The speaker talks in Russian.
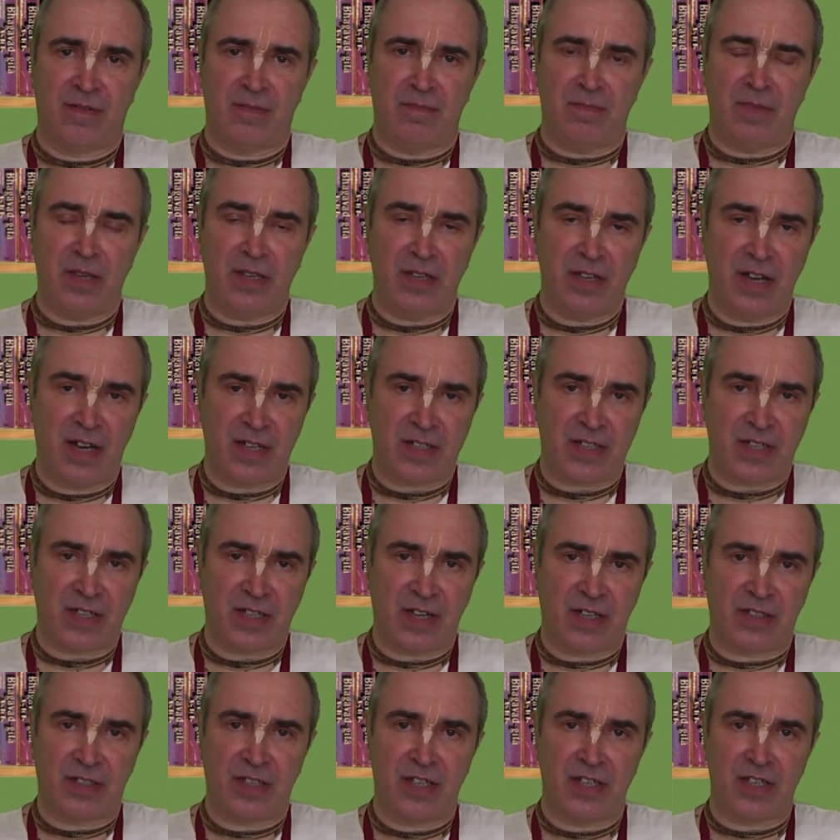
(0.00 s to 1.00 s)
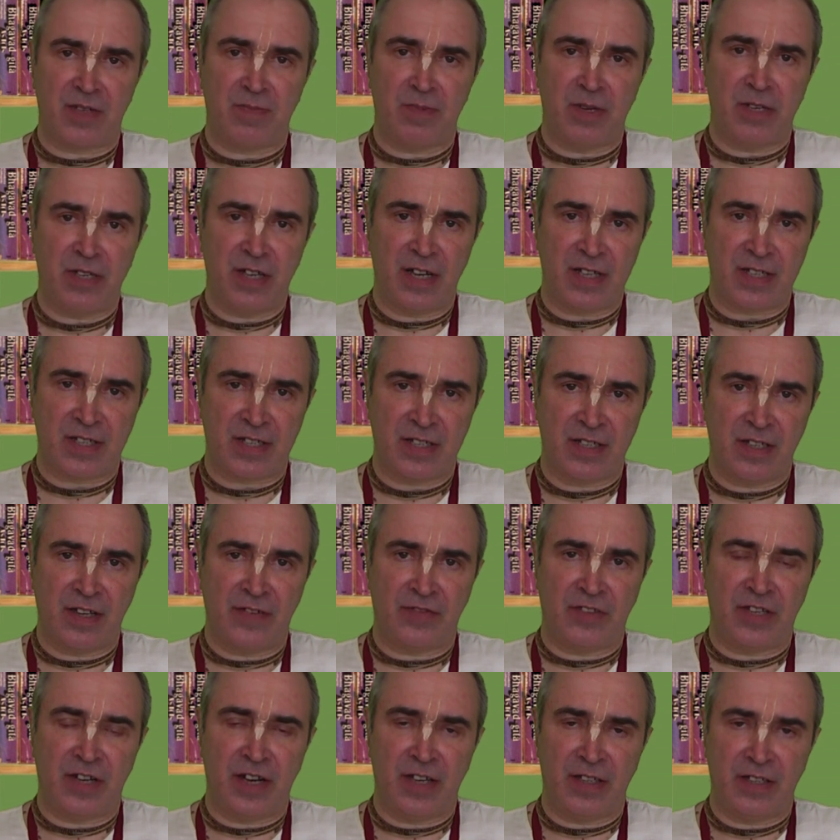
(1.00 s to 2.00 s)
меняться как-то, изменяться
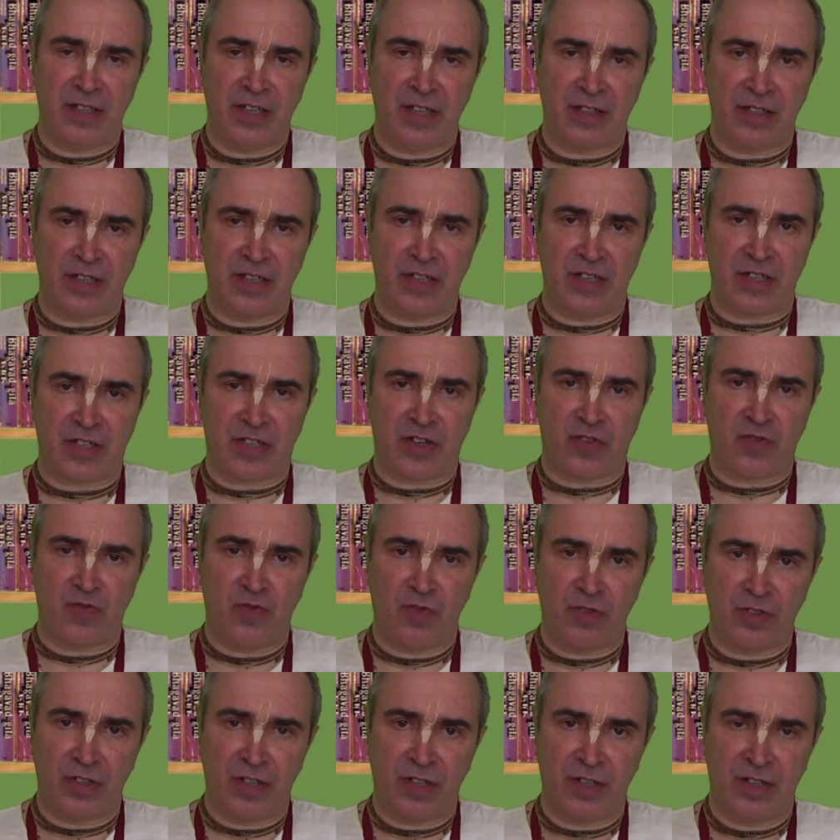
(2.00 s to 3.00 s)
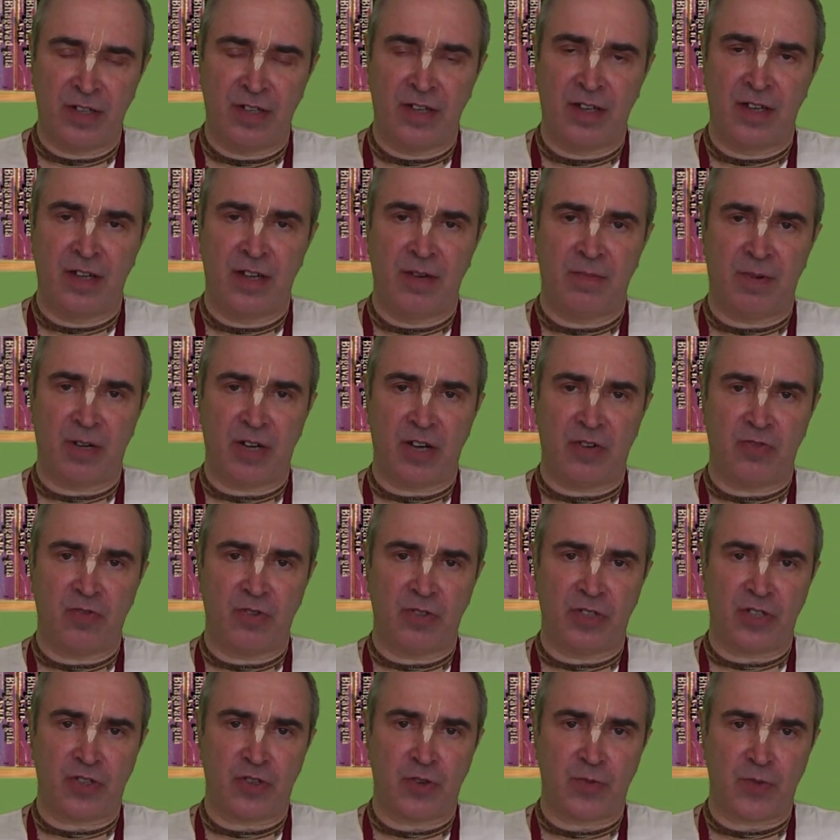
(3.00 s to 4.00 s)
неавторитетно, незаконно, по
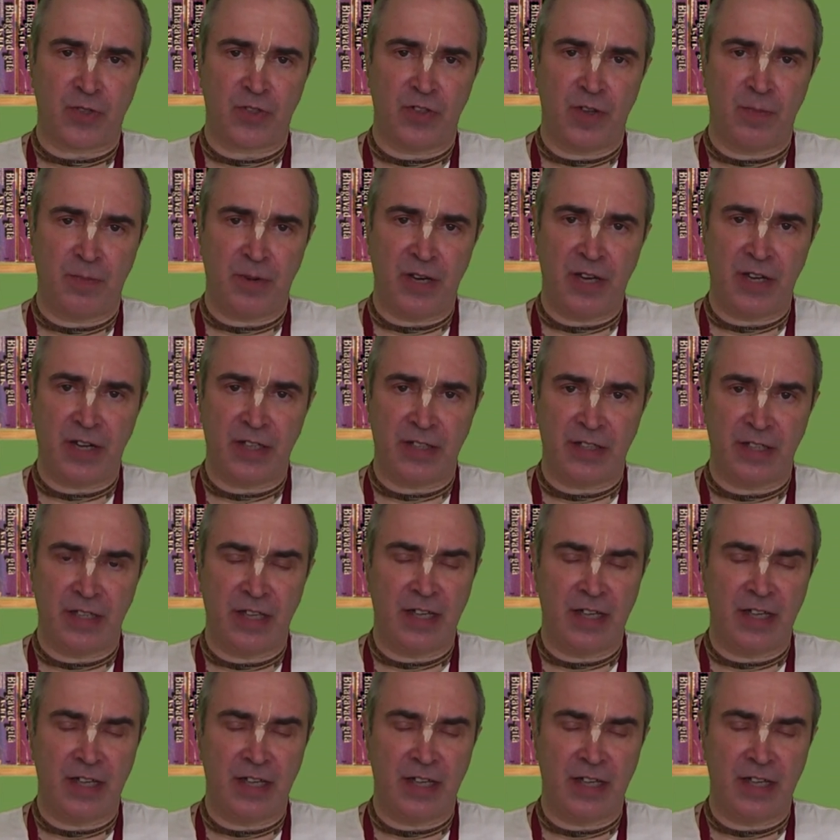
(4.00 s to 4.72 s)
какой-то собственной прихоти.